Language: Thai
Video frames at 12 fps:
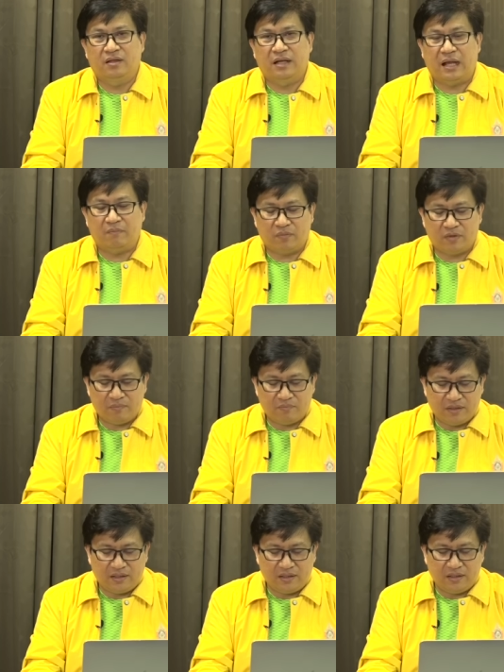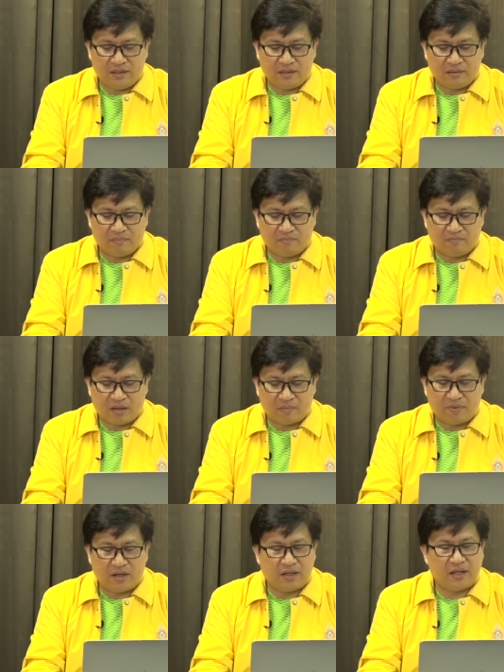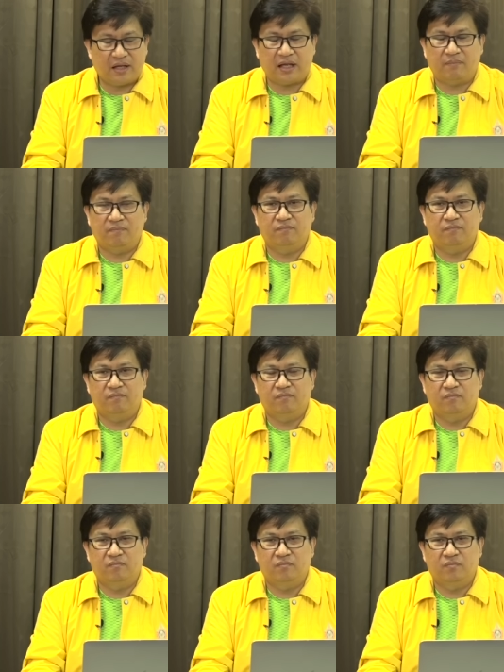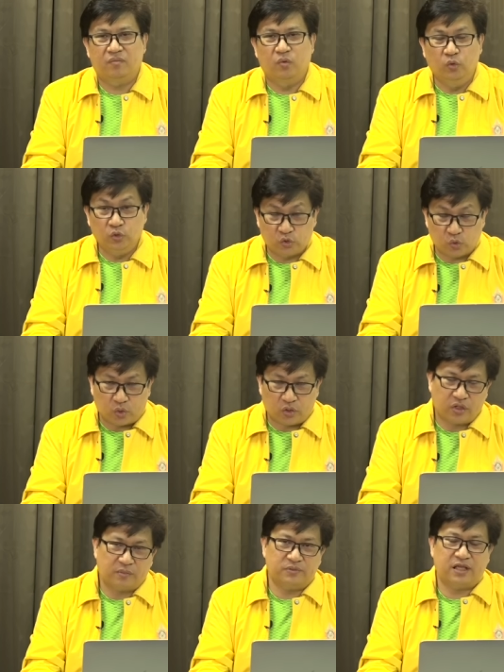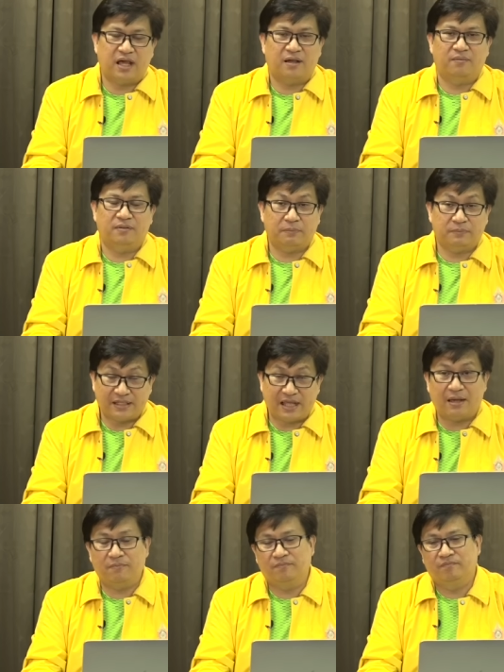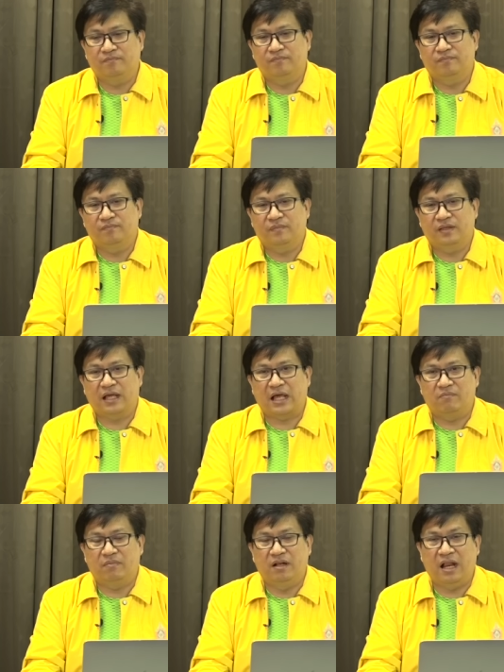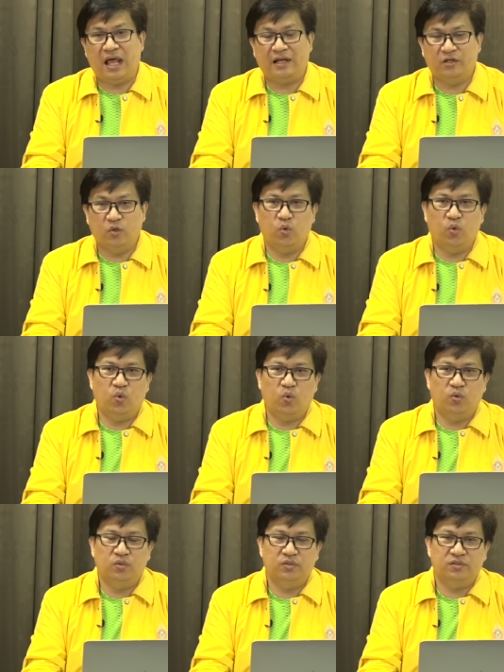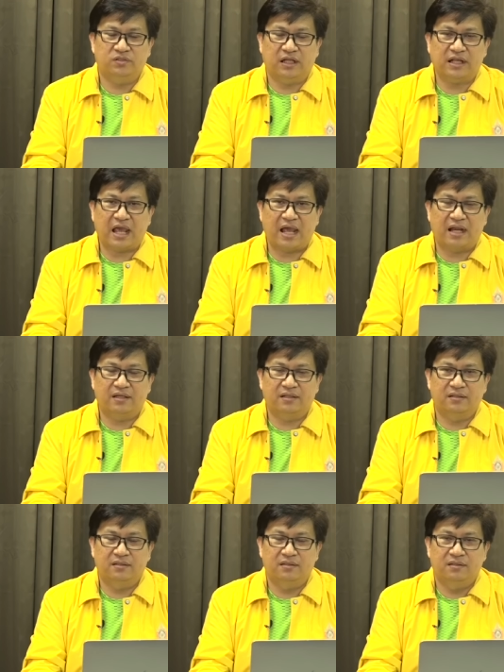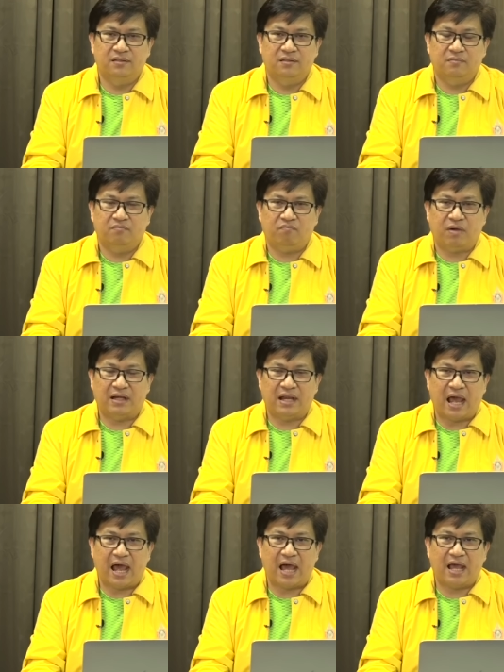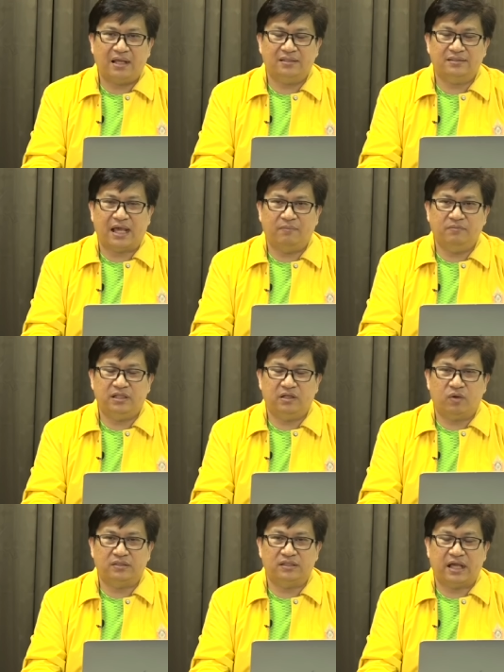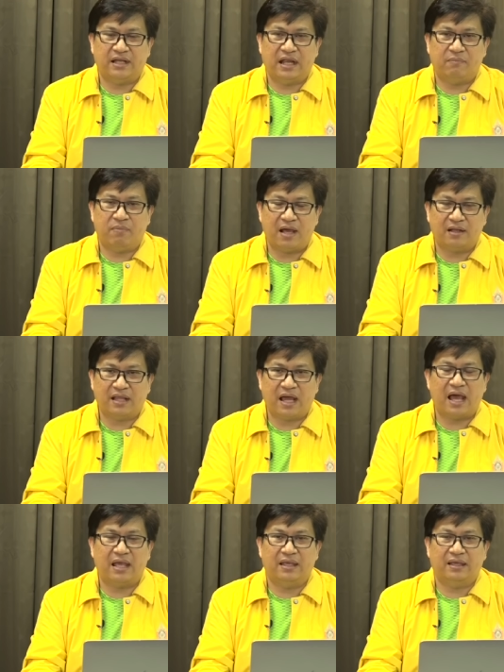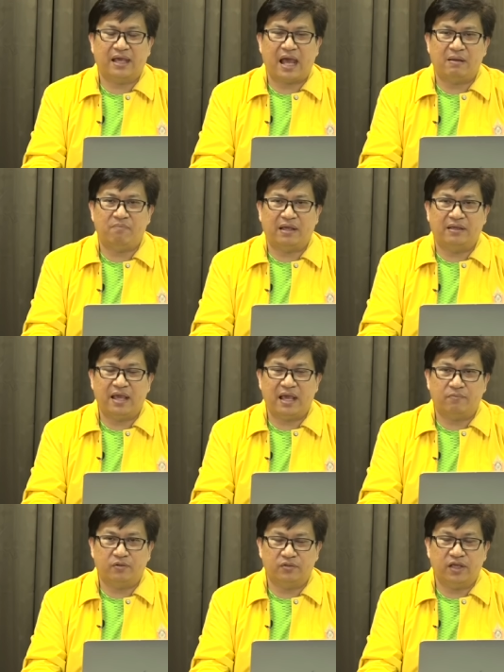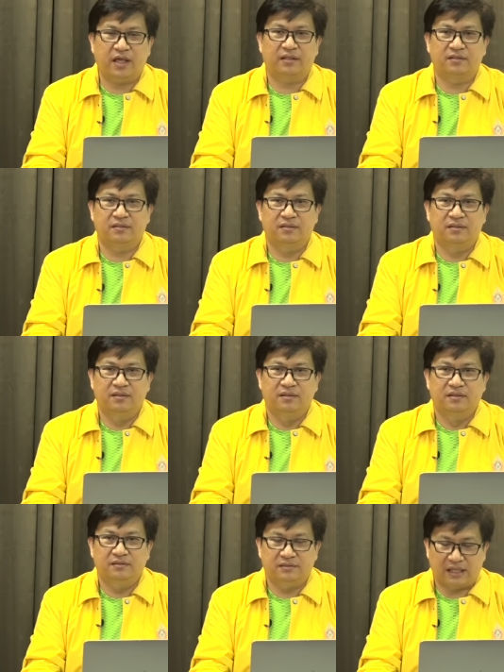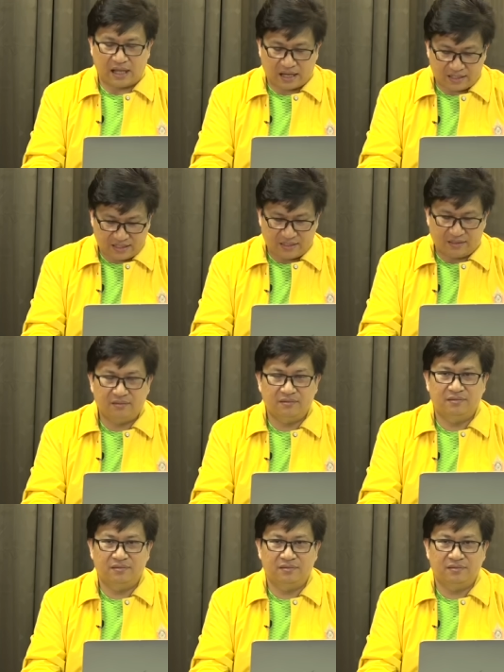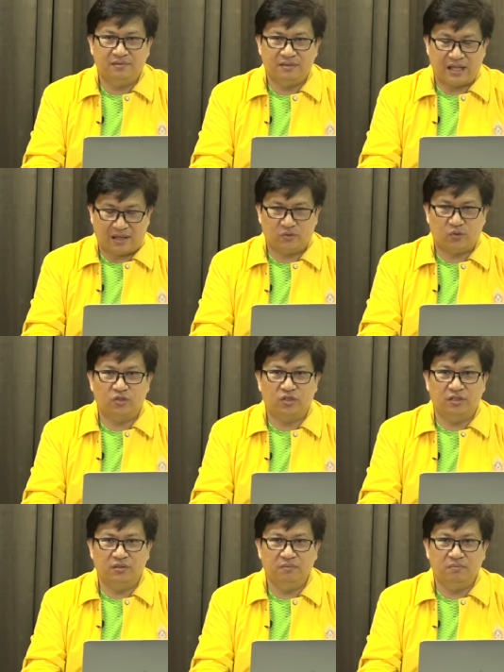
นำคลิปนี้มาเปิดให้กับหุ้นส่วนได้รับทราบรับทราบนะครับและดูสถานการณ์ปัญหาสามจังหวัดชายแดนภาคใต้การแบ่งแยกประเทศจากอดีตยาวจนถึง